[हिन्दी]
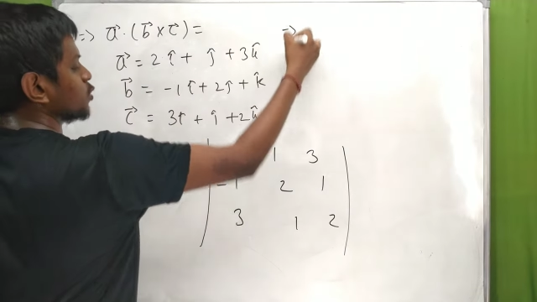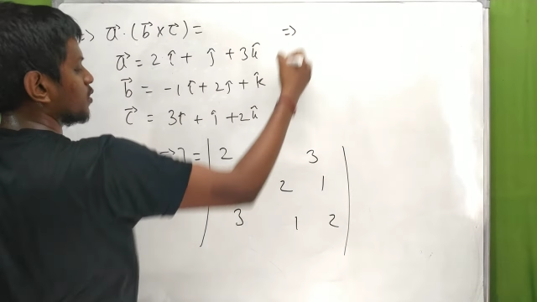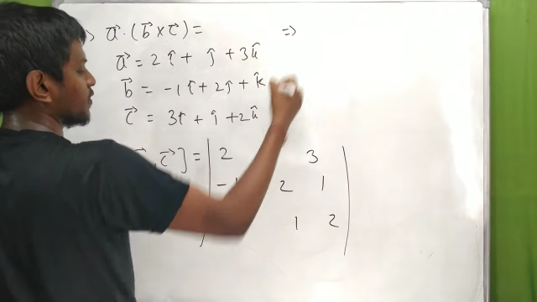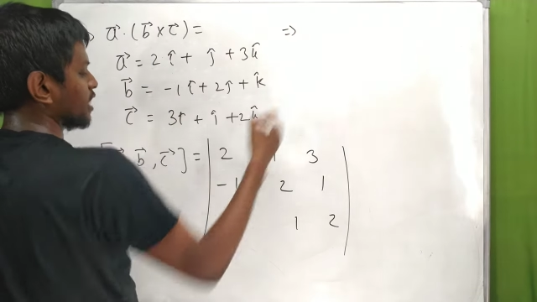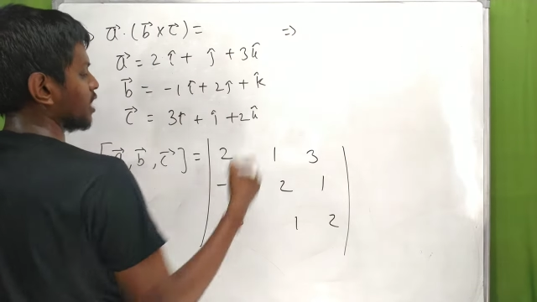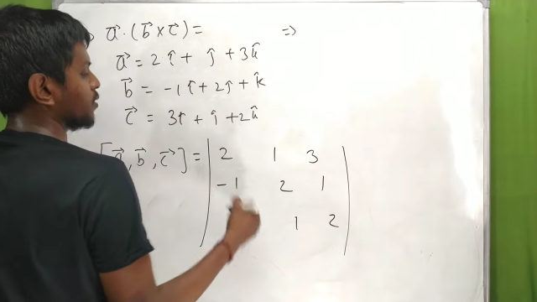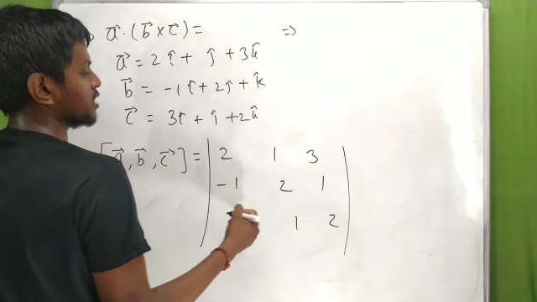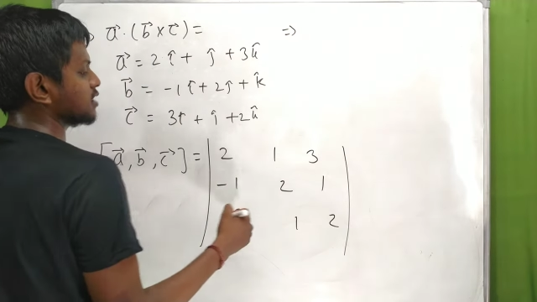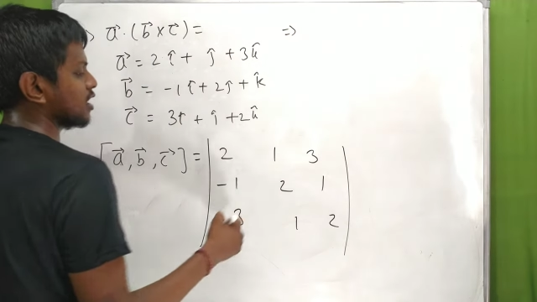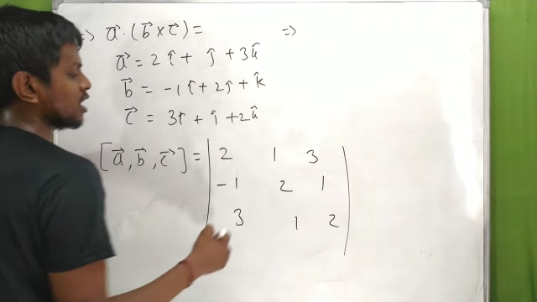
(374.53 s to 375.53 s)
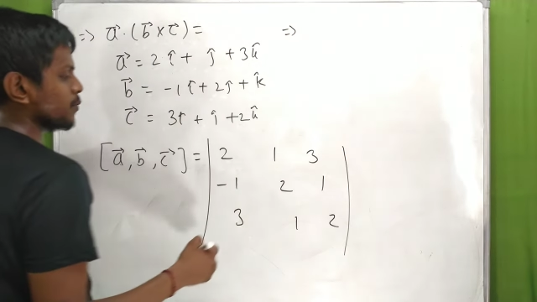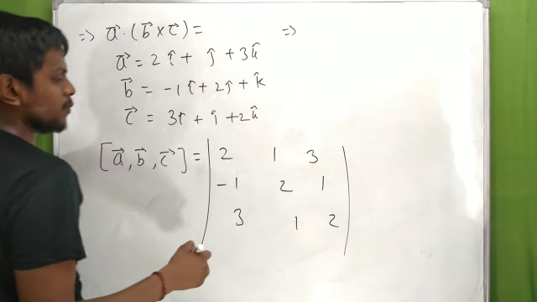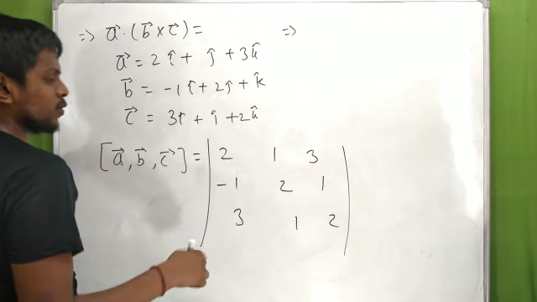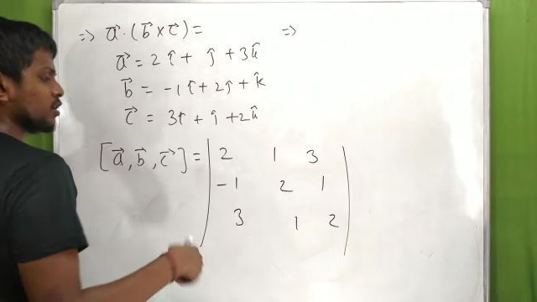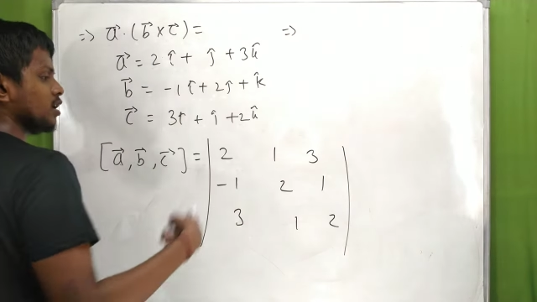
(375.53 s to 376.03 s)
हमें सॉल्व करना है हमारा स्केलर
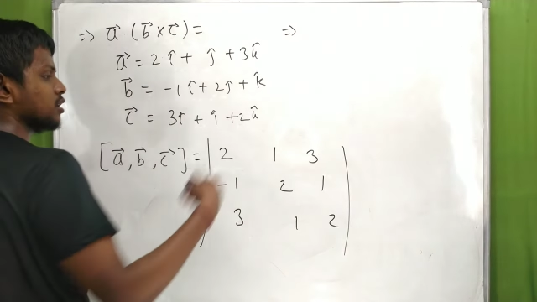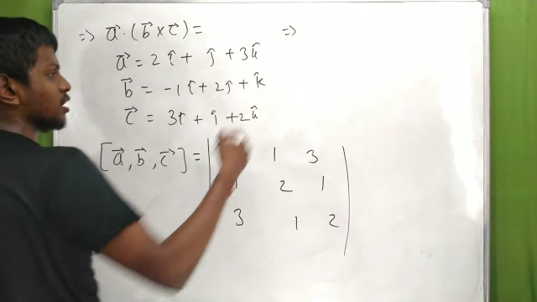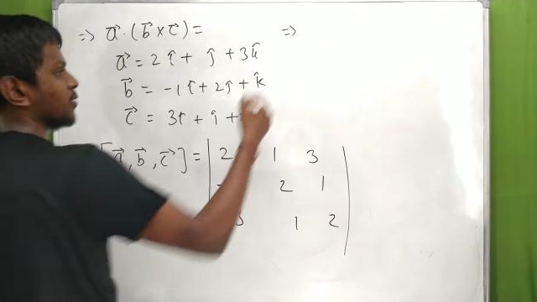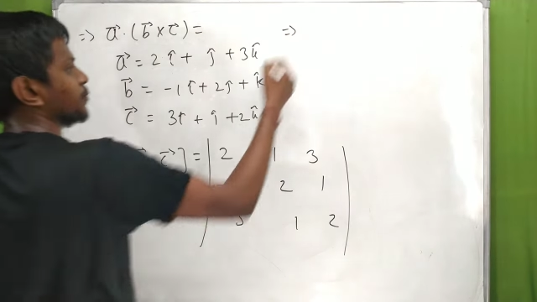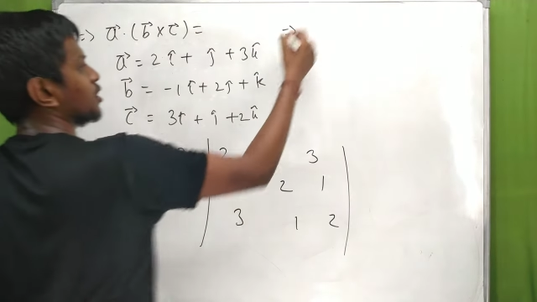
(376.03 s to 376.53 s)
ट्रिपल प्रोडक्ट आ जाएगा